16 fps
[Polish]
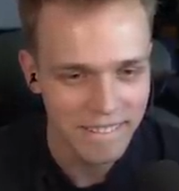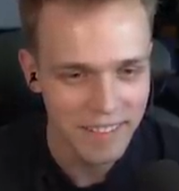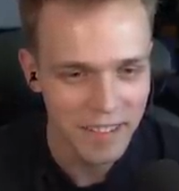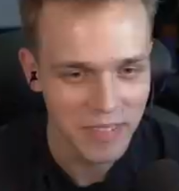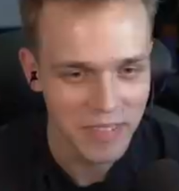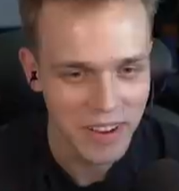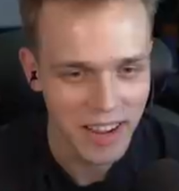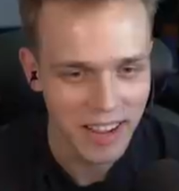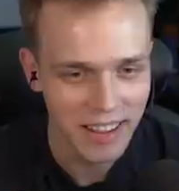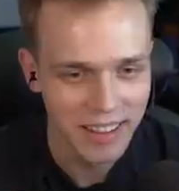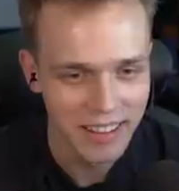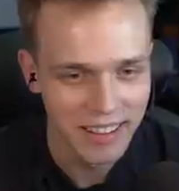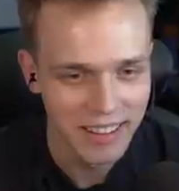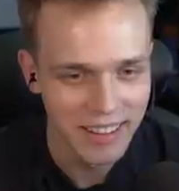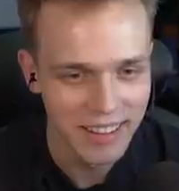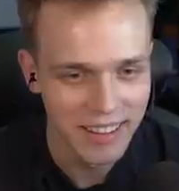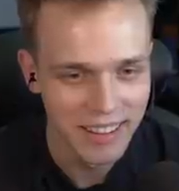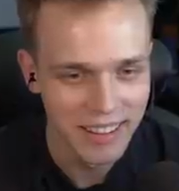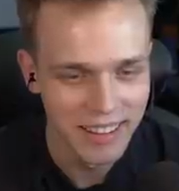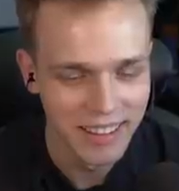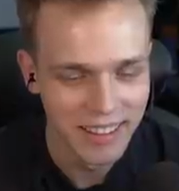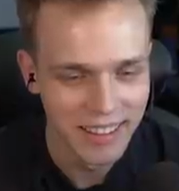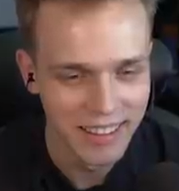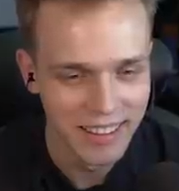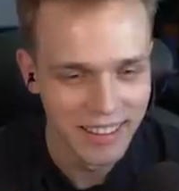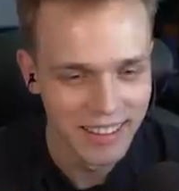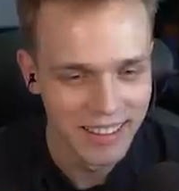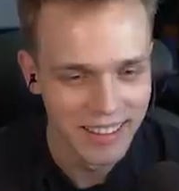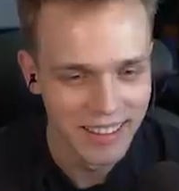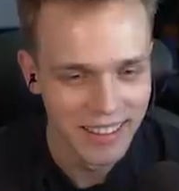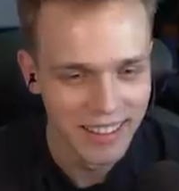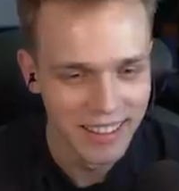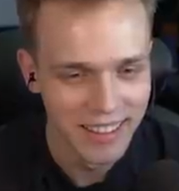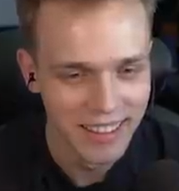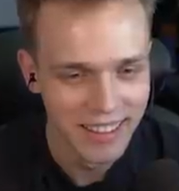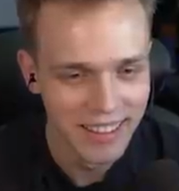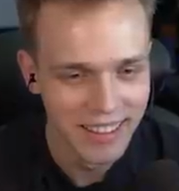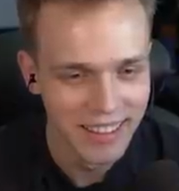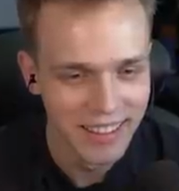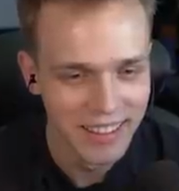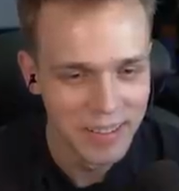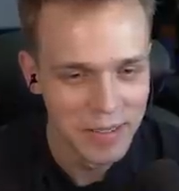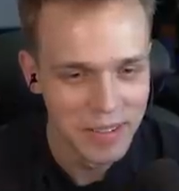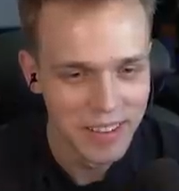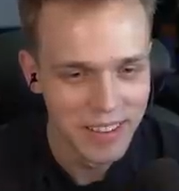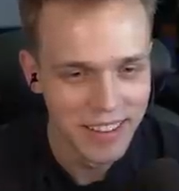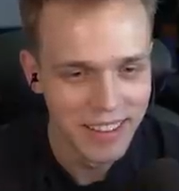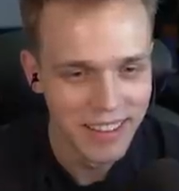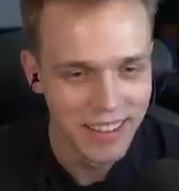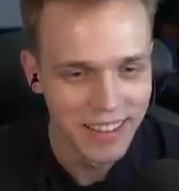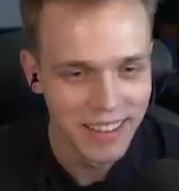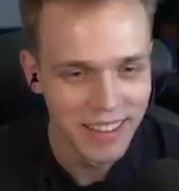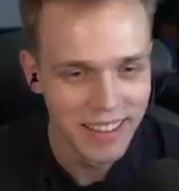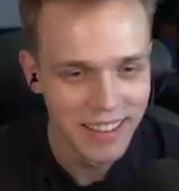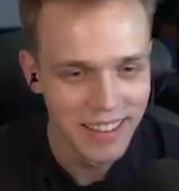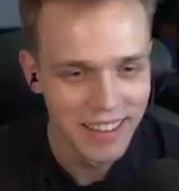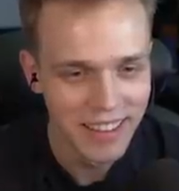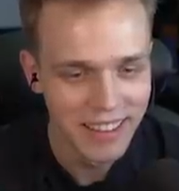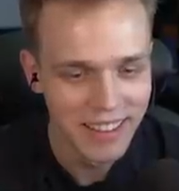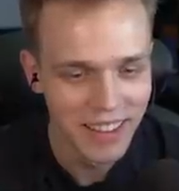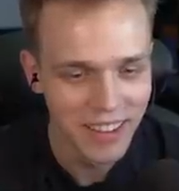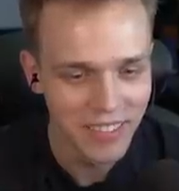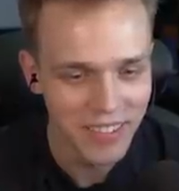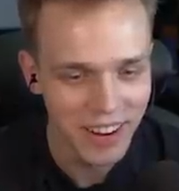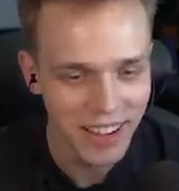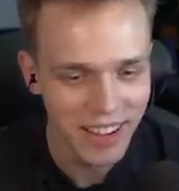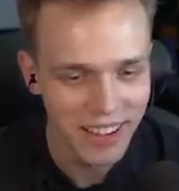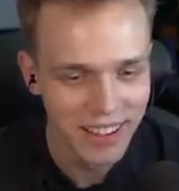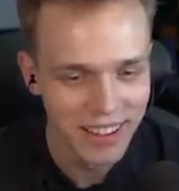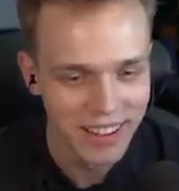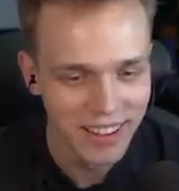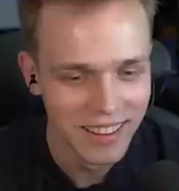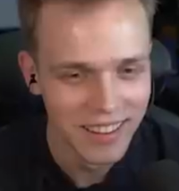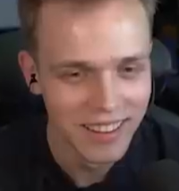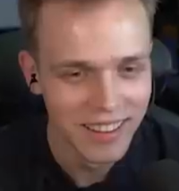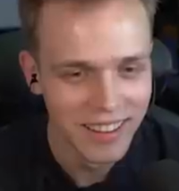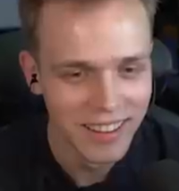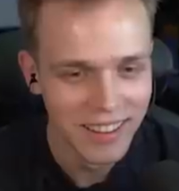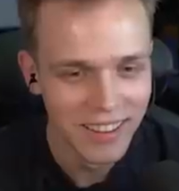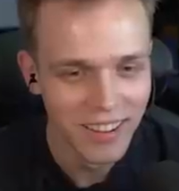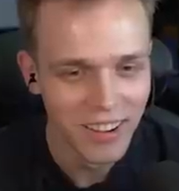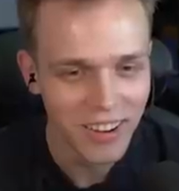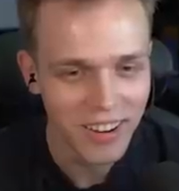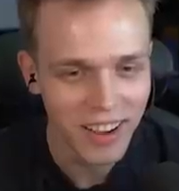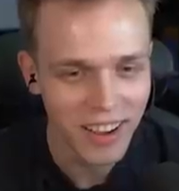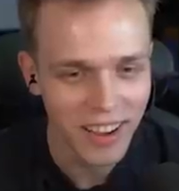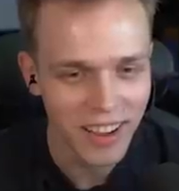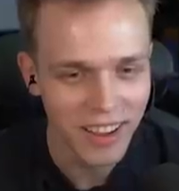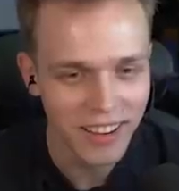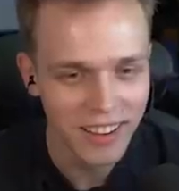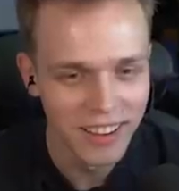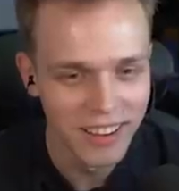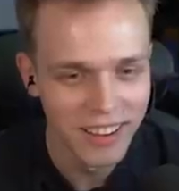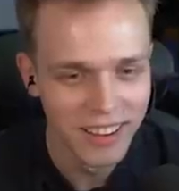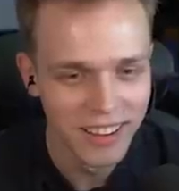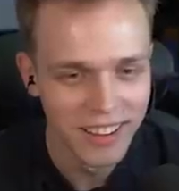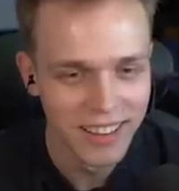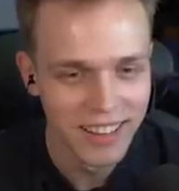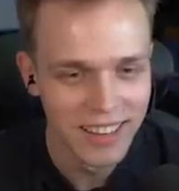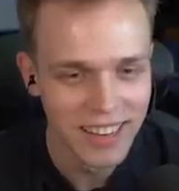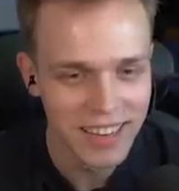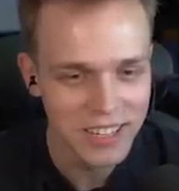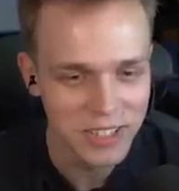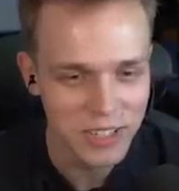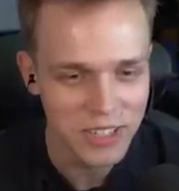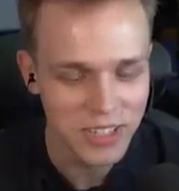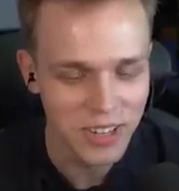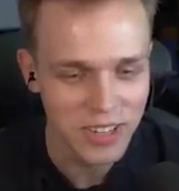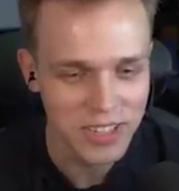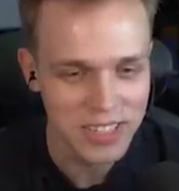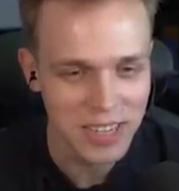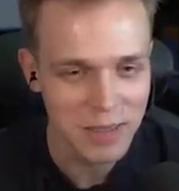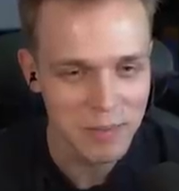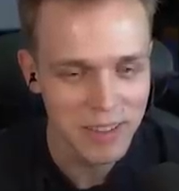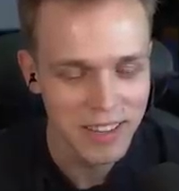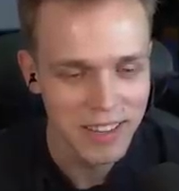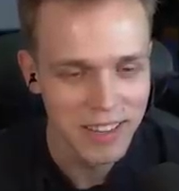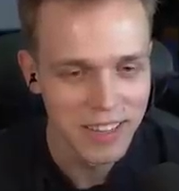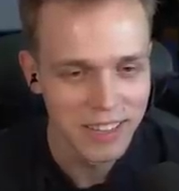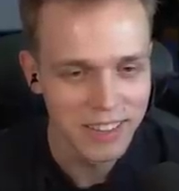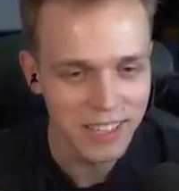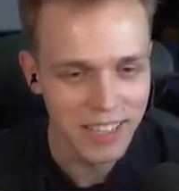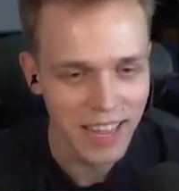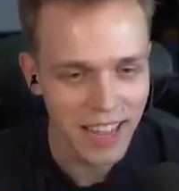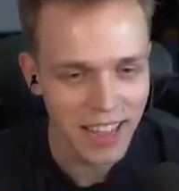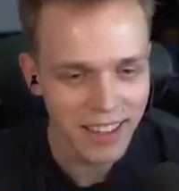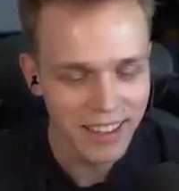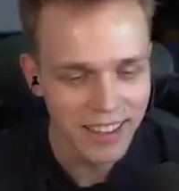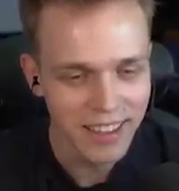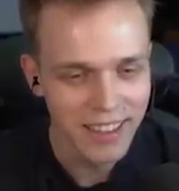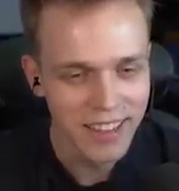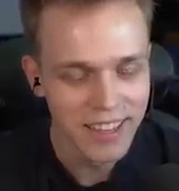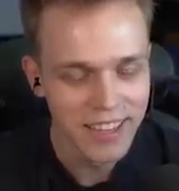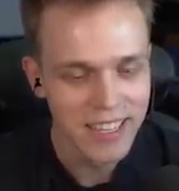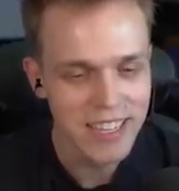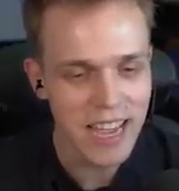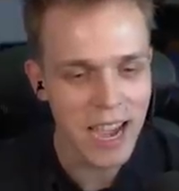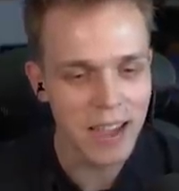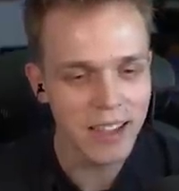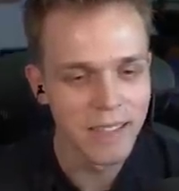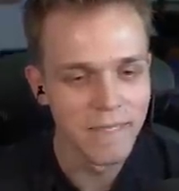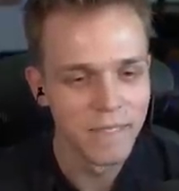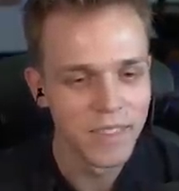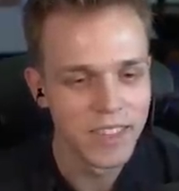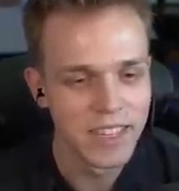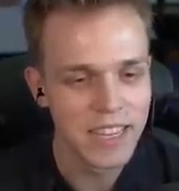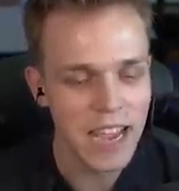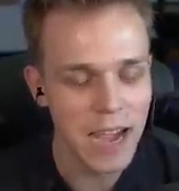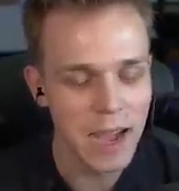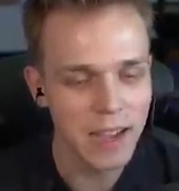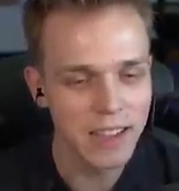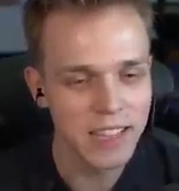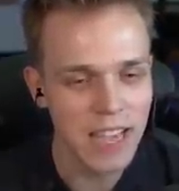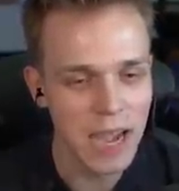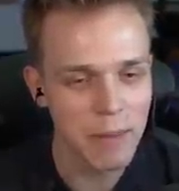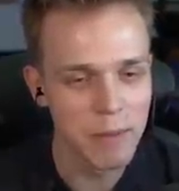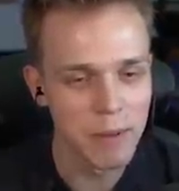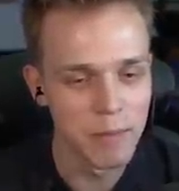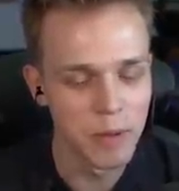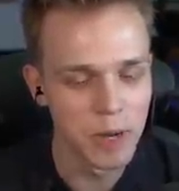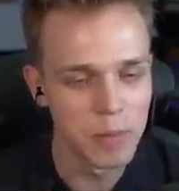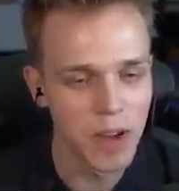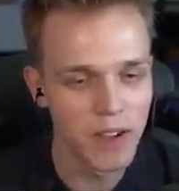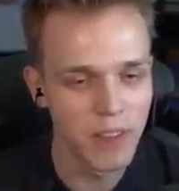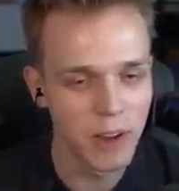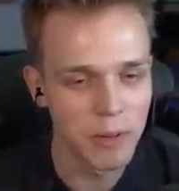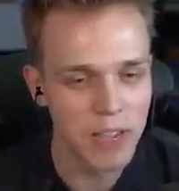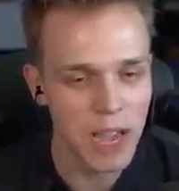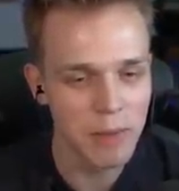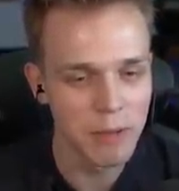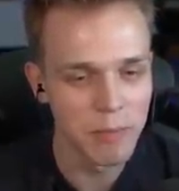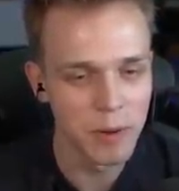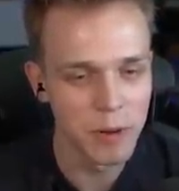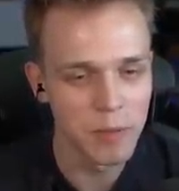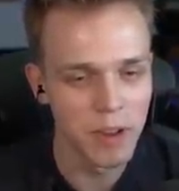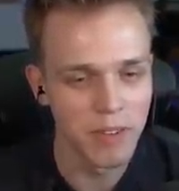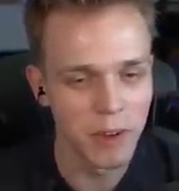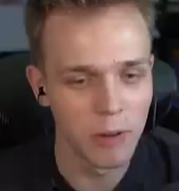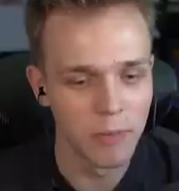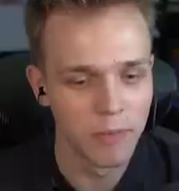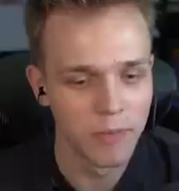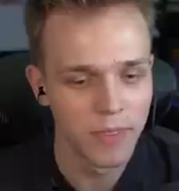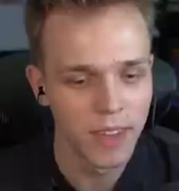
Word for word: dobra, Ja, ja, lecę, ja lecę po pięć, bo muszę mieć więcej niż dobra, Zjem okej. Leci Chyba nawet skokset. Tyle? Nie wiem, Ja, ja, ja bym próbował, ja bym próbował.